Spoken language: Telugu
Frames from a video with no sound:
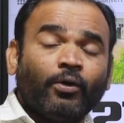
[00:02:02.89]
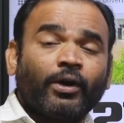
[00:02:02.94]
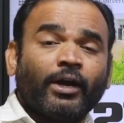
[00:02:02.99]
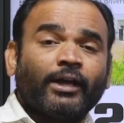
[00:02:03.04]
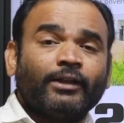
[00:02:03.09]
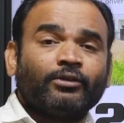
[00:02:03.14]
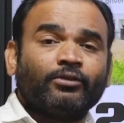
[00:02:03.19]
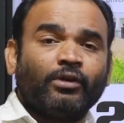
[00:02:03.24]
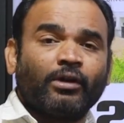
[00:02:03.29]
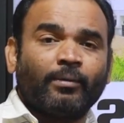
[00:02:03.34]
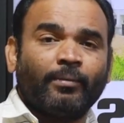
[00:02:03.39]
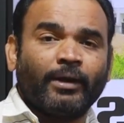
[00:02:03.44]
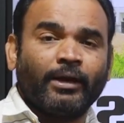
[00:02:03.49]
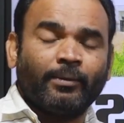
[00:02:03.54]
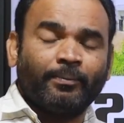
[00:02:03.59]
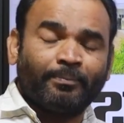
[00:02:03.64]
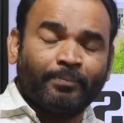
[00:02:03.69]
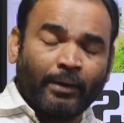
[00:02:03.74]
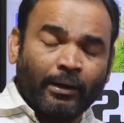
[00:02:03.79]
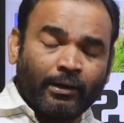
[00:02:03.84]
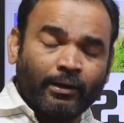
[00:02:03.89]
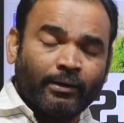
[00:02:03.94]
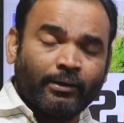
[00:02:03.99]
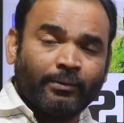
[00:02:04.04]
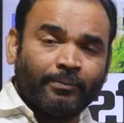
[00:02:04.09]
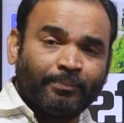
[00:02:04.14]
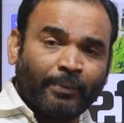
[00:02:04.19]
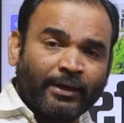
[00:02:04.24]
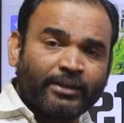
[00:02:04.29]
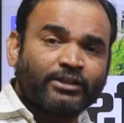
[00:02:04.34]
ఘోరాతి ఘోరమైన ప్ర
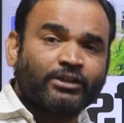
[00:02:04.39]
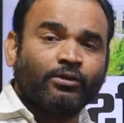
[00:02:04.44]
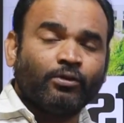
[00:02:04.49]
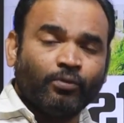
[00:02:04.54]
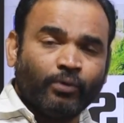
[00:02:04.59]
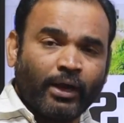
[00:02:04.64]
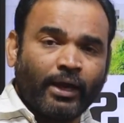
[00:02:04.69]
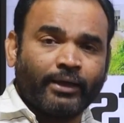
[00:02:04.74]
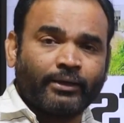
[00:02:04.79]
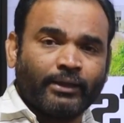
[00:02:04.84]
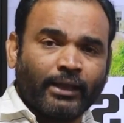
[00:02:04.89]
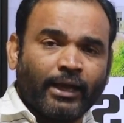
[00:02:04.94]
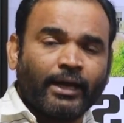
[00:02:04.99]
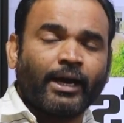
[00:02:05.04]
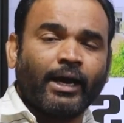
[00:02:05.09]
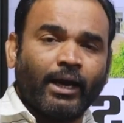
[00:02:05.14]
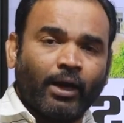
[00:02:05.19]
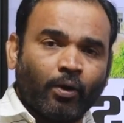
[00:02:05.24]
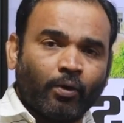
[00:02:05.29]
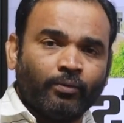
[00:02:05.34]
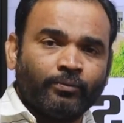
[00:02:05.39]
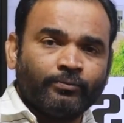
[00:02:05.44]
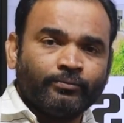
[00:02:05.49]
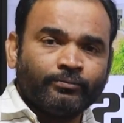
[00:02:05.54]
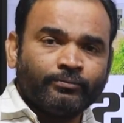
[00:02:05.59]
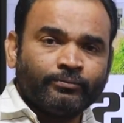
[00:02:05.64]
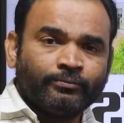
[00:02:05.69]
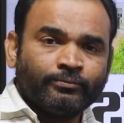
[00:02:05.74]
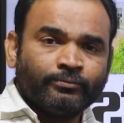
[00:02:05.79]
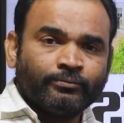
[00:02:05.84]
పరిస్థితులు ఉన్నాయి తెలంగాణలో
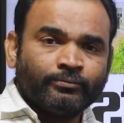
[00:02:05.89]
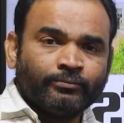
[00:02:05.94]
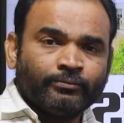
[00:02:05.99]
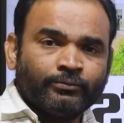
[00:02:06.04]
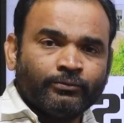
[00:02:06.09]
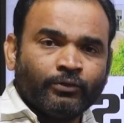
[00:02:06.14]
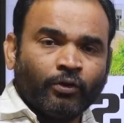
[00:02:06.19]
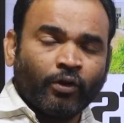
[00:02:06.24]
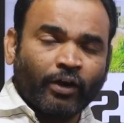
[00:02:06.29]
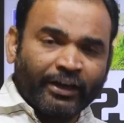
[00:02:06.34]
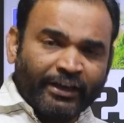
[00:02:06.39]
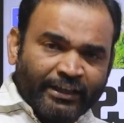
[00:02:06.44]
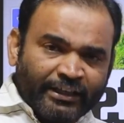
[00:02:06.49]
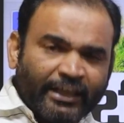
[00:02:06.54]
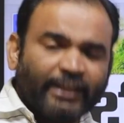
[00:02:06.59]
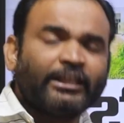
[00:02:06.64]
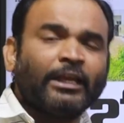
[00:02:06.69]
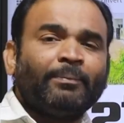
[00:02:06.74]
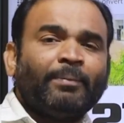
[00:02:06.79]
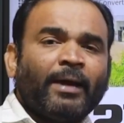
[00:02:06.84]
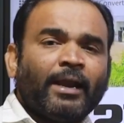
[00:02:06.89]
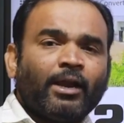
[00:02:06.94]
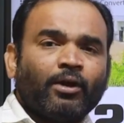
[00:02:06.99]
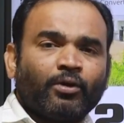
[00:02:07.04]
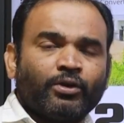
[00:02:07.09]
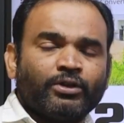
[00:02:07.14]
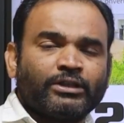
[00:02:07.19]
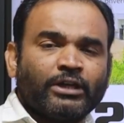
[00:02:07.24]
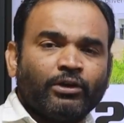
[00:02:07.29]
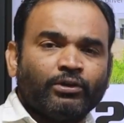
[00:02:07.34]
ఒక నియంత పాలన
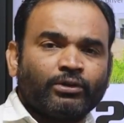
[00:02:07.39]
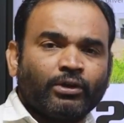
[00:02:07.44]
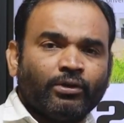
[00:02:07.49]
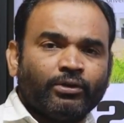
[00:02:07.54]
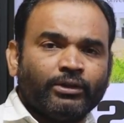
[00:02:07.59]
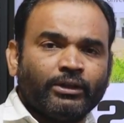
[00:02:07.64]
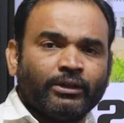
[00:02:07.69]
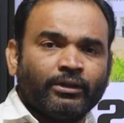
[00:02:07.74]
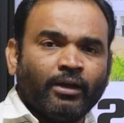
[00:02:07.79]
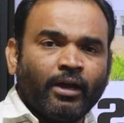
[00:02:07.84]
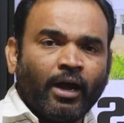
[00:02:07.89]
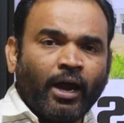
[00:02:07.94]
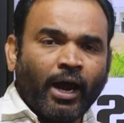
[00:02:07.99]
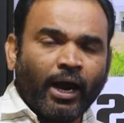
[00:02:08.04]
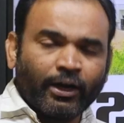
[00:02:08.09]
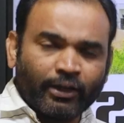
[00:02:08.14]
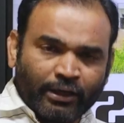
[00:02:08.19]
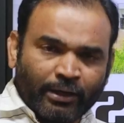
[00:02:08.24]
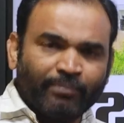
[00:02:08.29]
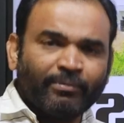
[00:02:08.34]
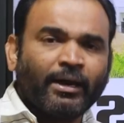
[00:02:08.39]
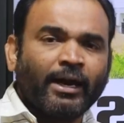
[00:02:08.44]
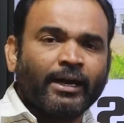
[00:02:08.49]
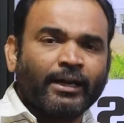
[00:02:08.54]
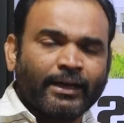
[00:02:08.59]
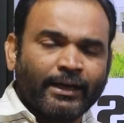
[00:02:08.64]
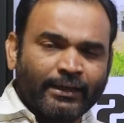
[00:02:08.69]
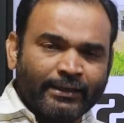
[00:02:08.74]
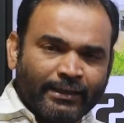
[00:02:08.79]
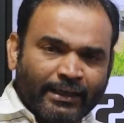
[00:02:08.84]
కొనసాగుతూ ఉంది ఆడు గార్డ్
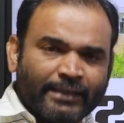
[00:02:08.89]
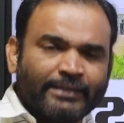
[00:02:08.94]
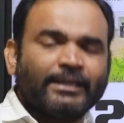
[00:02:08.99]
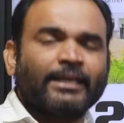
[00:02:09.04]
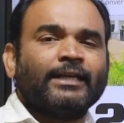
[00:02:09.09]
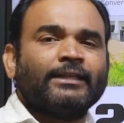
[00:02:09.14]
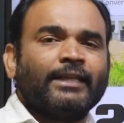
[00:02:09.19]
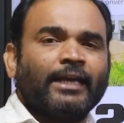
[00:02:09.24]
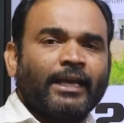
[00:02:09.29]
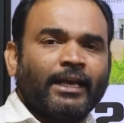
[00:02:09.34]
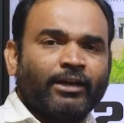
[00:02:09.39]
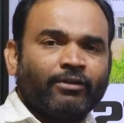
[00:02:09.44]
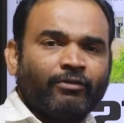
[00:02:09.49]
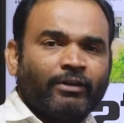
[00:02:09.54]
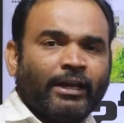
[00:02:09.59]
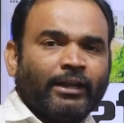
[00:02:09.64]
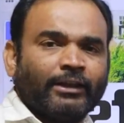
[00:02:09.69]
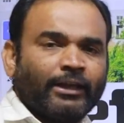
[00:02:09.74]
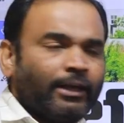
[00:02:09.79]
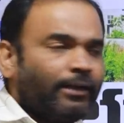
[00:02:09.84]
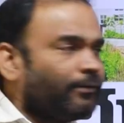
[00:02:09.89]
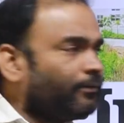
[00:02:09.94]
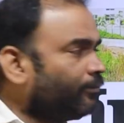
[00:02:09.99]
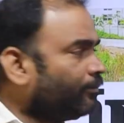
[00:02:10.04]
కంటే డేంజర్గా తయారైన వీళ్ళతే